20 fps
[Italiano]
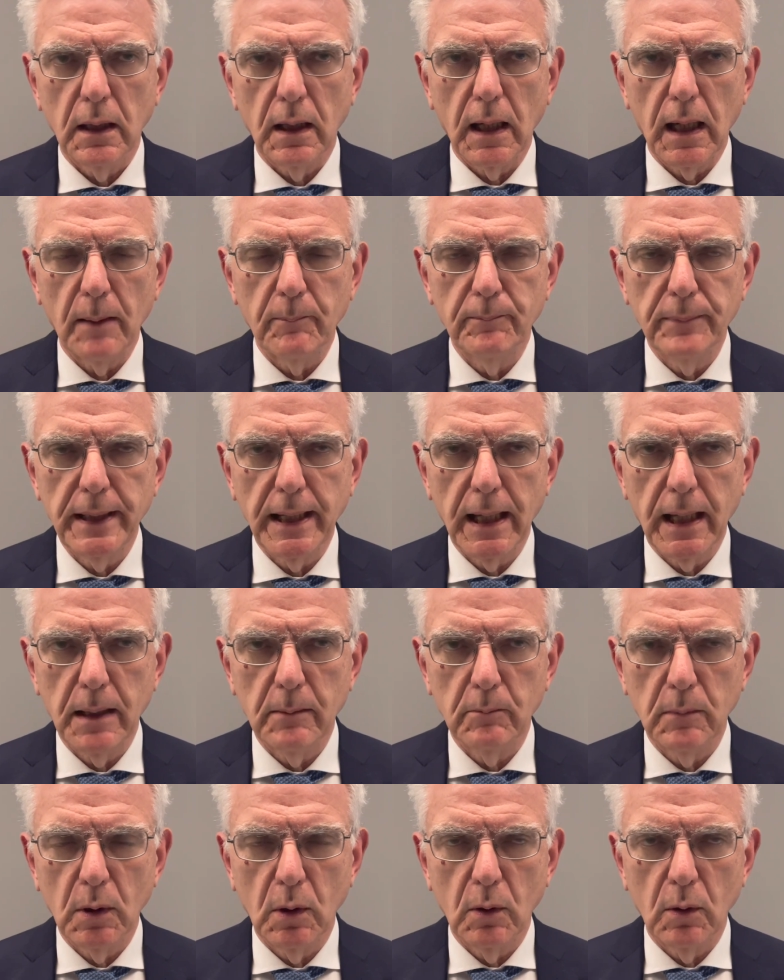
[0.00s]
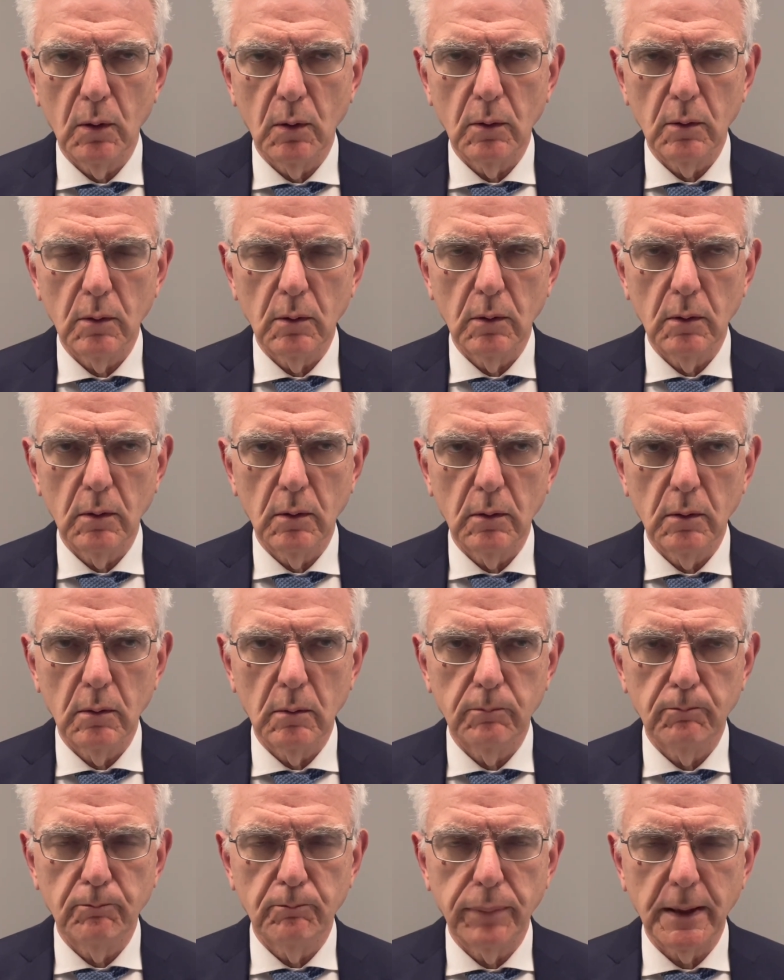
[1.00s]
abbiamo
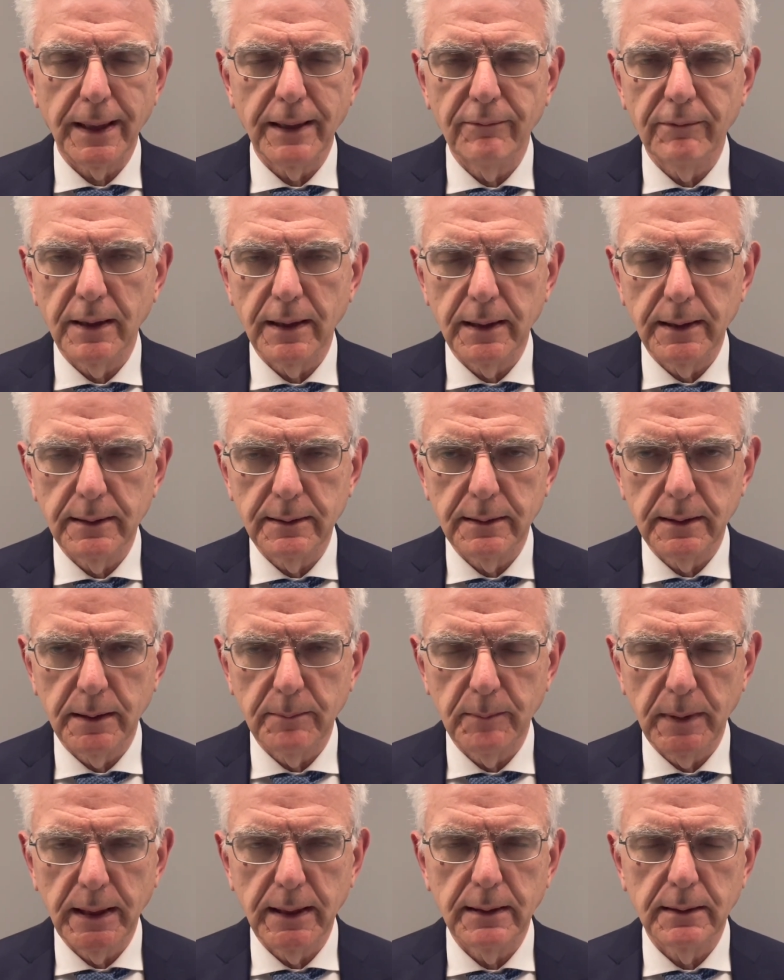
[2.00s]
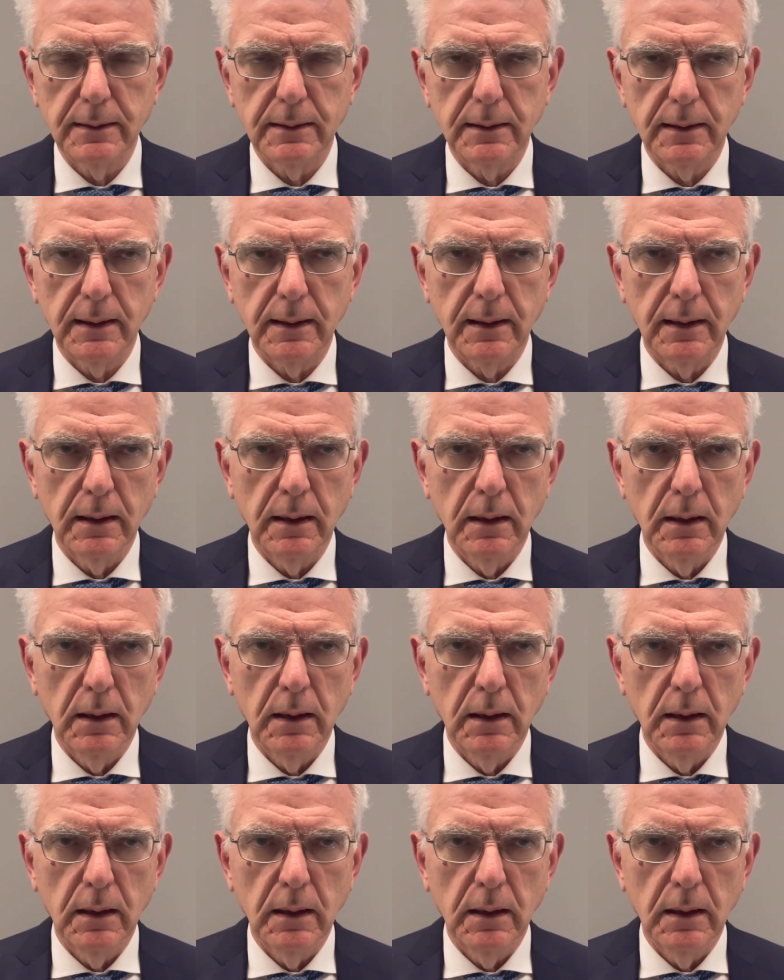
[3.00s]
oh, prevalentemente